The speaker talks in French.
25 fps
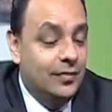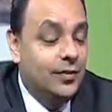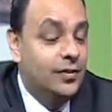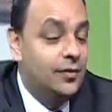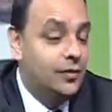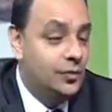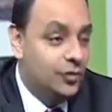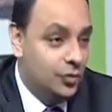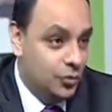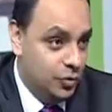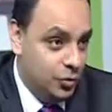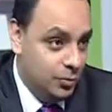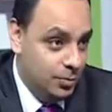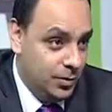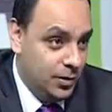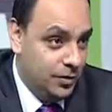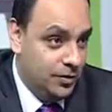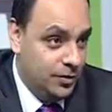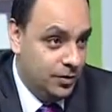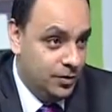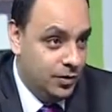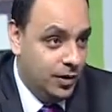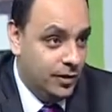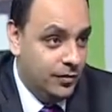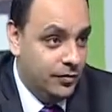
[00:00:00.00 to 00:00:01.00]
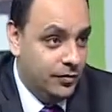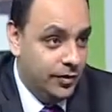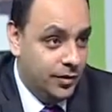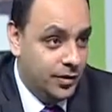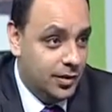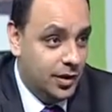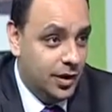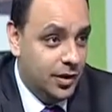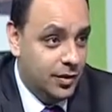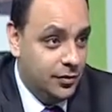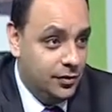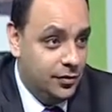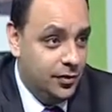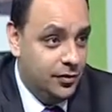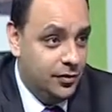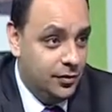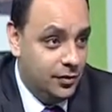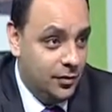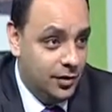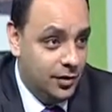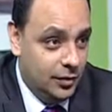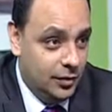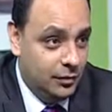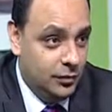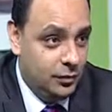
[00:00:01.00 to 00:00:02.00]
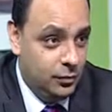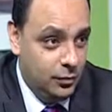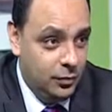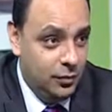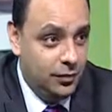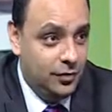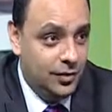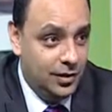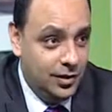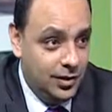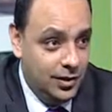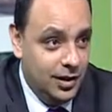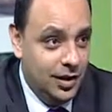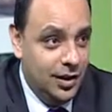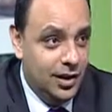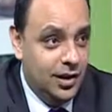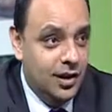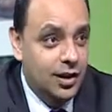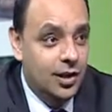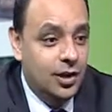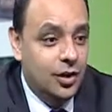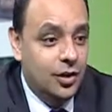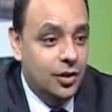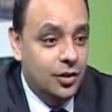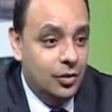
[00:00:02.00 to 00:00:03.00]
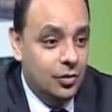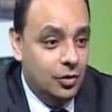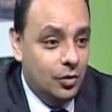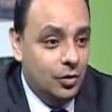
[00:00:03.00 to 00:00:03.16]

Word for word: la vision du président Al-Fattah là-dessus, c'était